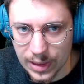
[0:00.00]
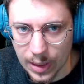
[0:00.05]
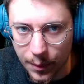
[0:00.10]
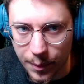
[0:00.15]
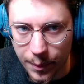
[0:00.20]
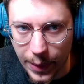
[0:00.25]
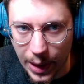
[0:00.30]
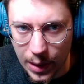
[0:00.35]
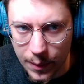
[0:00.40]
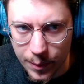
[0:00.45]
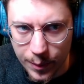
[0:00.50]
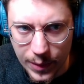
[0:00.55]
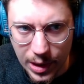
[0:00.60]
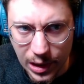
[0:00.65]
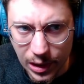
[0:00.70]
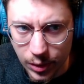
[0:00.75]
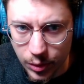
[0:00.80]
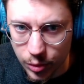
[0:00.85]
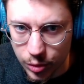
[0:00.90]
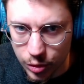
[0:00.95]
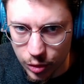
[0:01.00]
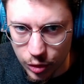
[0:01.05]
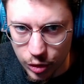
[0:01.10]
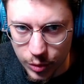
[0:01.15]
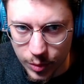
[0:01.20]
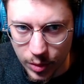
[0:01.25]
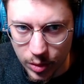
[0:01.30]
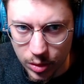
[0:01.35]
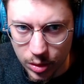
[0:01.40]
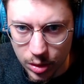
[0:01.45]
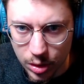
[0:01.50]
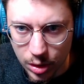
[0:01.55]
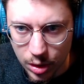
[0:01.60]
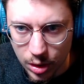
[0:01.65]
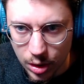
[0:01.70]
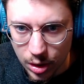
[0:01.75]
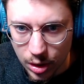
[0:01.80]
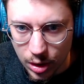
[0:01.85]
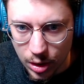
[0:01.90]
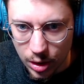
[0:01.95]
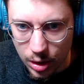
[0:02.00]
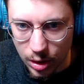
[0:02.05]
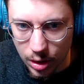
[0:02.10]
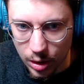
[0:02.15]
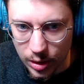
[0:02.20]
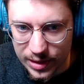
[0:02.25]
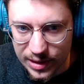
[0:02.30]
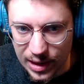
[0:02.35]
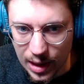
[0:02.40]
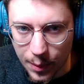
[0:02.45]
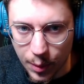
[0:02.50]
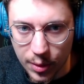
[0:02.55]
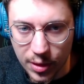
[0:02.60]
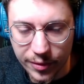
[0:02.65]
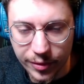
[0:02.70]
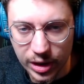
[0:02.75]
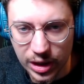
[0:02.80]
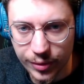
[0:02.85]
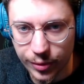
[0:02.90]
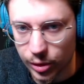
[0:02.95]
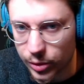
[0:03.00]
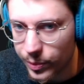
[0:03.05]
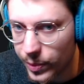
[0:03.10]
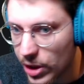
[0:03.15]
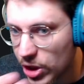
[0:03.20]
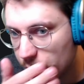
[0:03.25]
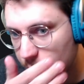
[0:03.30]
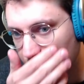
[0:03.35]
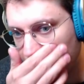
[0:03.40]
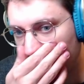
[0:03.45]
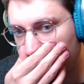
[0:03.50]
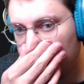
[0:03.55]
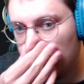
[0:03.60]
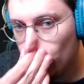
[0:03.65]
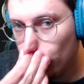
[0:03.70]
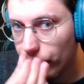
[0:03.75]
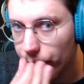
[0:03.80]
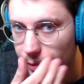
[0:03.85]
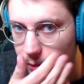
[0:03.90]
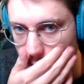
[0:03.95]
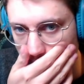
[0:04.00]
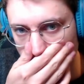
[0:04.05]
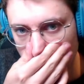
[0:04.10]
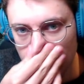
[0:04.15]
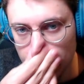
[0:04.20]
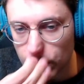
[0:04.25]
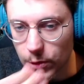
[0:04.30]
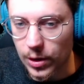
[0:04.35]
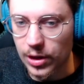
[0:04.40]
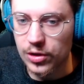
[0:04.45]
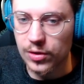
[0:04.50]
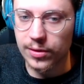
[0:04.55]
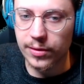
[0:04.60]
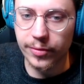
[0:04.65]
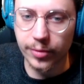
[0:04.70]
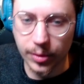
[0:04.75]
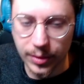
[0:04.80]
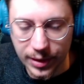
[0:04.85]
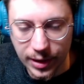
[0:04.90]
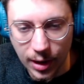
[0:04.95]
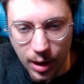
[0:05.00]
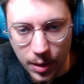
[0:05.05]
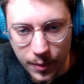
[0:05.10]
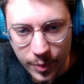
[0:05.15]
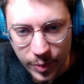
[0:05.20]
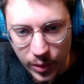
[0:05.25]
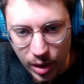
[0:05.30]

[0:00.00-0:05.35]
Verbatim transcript: y a pas mal de changements. Euh, c'est la première fois qu'ils font une patch preview sur Legends of Runeterra.